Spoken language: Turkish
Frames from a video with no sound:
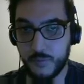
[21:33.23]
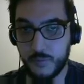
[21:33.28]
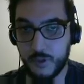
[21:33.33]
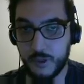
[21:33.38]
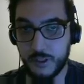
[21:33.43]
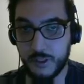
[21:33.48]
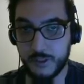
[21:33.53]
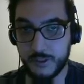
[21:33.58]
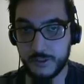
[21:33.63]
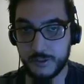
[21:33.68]

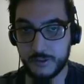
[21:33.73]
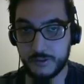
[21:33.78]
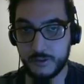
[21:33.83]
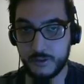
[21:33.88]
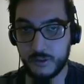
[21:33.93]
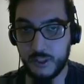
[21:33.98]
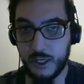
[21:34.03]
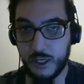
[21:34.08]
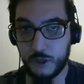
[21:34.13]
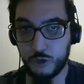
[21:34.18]
He.
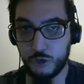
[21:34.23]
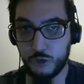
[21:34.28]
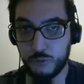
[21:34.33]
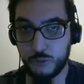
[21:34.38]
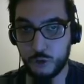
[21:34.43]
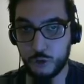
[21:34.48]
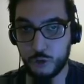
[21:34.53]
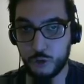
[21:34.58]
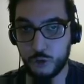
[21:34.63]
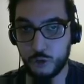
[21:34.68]
Yani şu
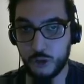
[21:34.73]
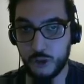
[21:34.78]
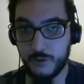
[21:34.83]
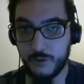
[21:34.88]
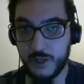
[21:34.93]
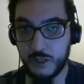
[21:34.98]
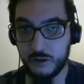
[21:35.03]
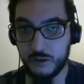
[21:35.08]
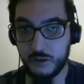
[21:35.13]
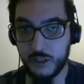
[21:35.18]
pozisyonda ben